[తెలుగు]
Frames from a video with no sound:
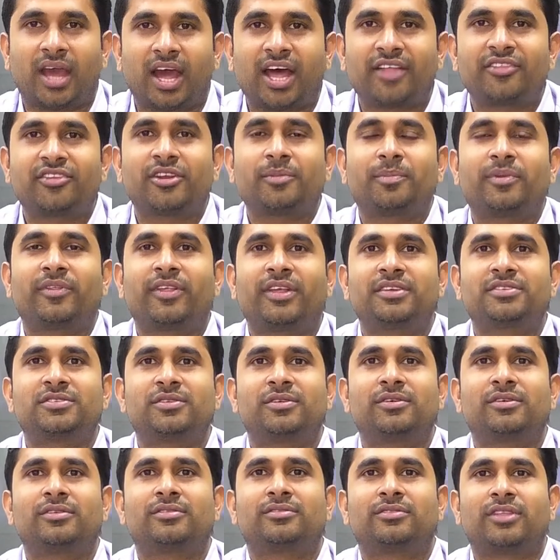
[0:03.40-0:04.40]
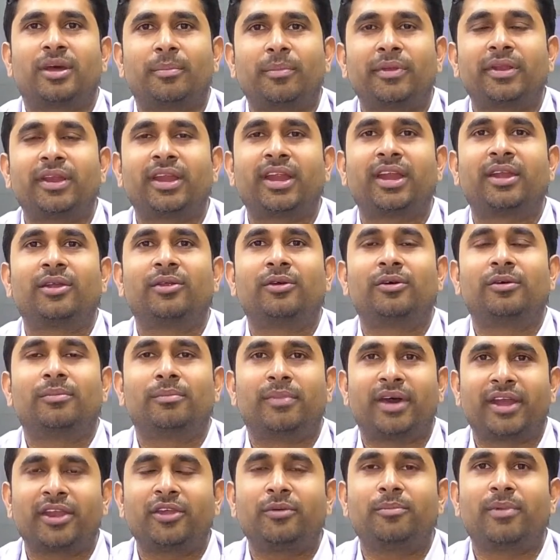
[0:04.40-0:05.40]
ఆంధ్రప్రదేశ్లో తమిళనాడులో
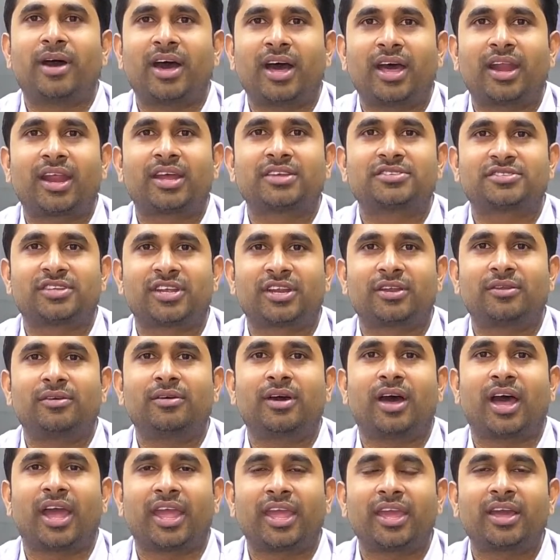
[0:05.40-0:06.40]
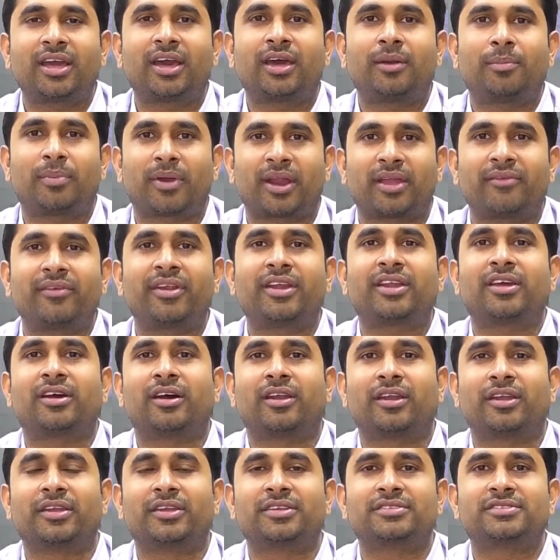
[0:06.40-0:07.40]
మరియు మహారాష్ట్రలో ఐకార్ ప్రైవేట్
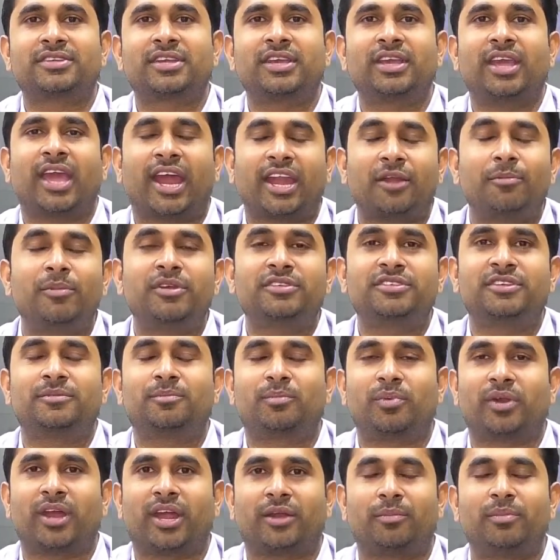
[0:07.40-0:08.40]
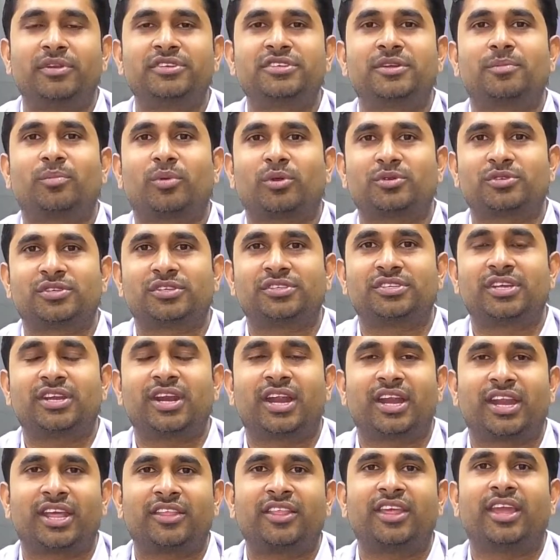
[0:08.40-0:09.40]
కాలేజెస్కి అడ్మిషన్ అడ్మిషన్
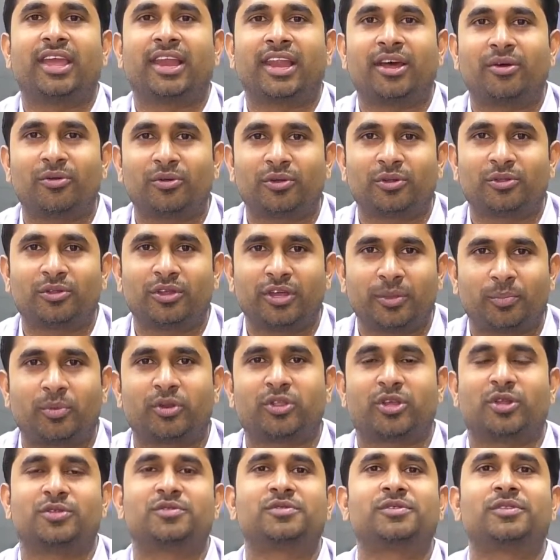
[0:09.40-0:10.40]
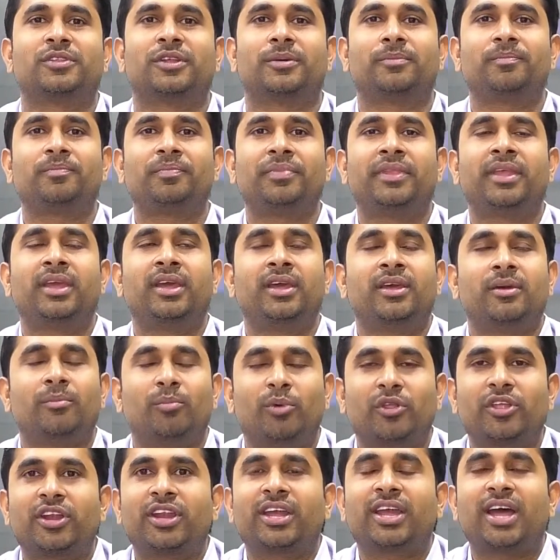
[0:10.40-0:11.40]
ప్రొసీజర్ అనేది ఎలా ఉంటుందో ఇప్పుడు తెలుసుకుందాం
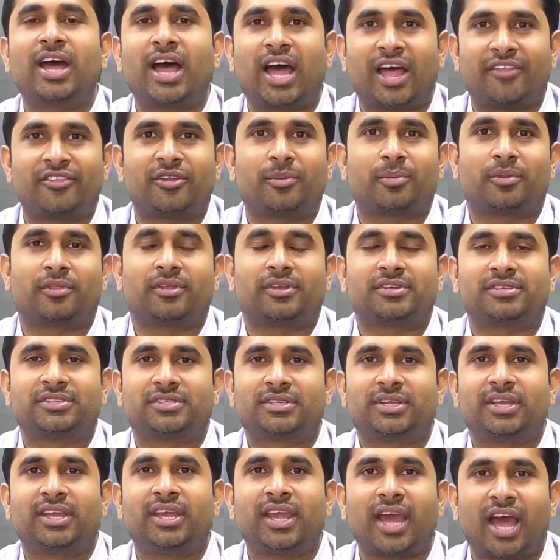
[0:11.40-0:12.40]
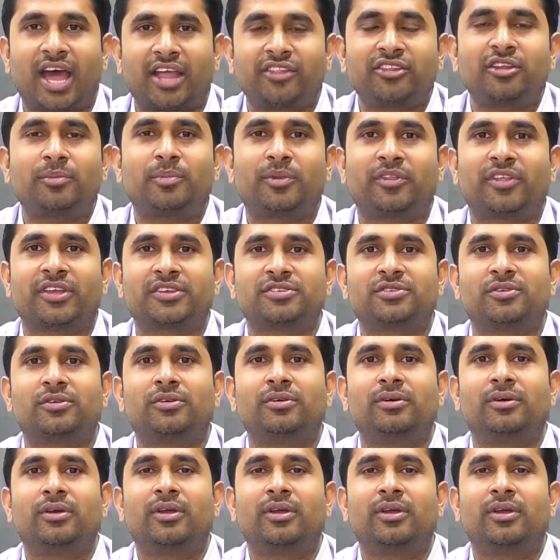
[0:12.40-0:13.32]
మొదటగా ఆంధ్రప్రదేశ్ ఈ ఆంధ్రప్రదేశ్లో